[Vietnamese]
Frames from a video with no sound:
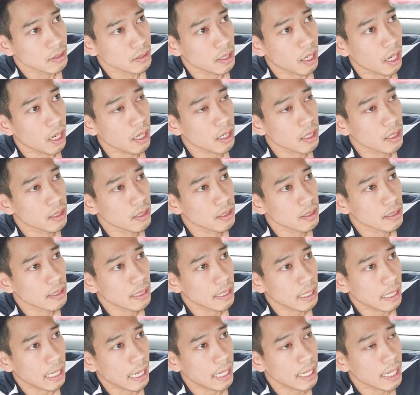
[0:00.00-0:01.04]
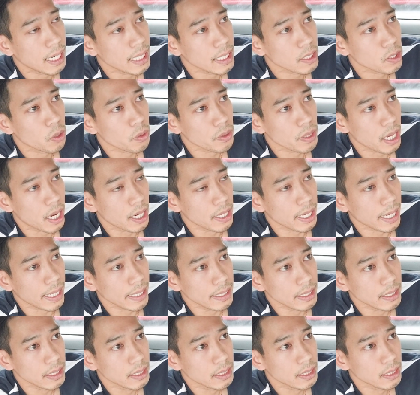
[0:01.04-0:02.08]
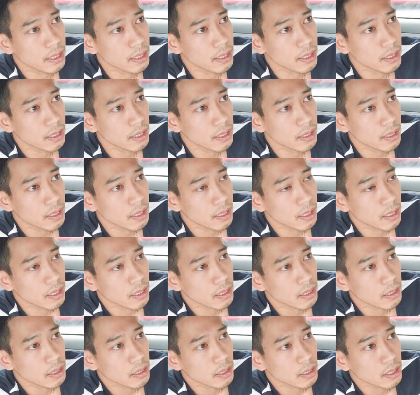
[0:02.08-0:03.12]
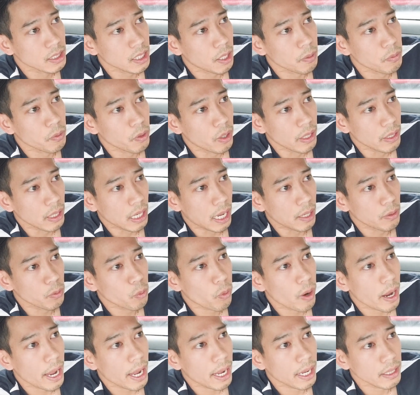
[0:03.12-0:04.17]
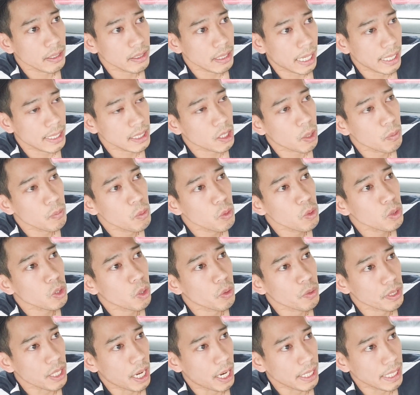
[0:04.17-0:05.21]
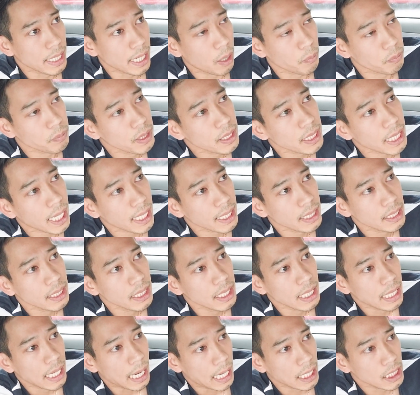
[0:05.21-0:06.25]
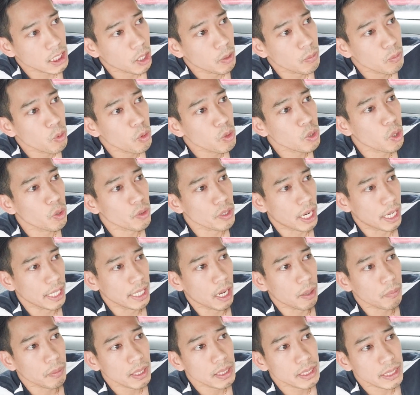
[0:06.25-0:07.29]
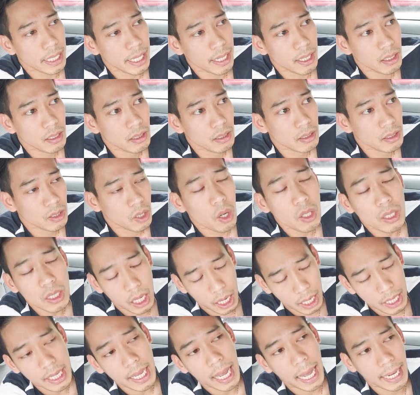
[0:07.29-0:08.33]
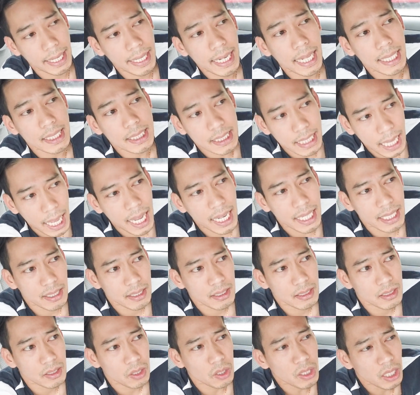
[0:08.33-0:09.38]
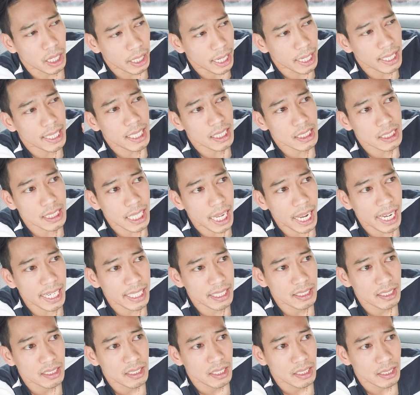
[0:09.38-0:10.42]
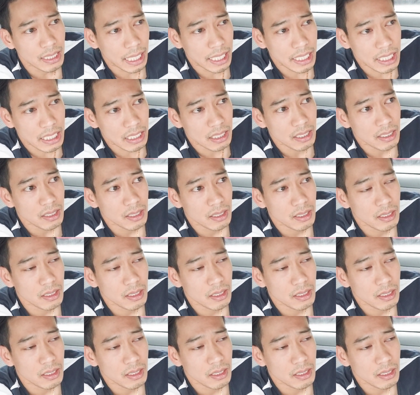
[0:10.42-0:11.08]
đó anh lấy cô vợ này xong rồi ảnh qua ảnh không muốn cô vợ này học tiếng anh ảnh không muốn cô vợ này học lái xe có thể ảnh đã sai có thể ảnh đã sai tại vì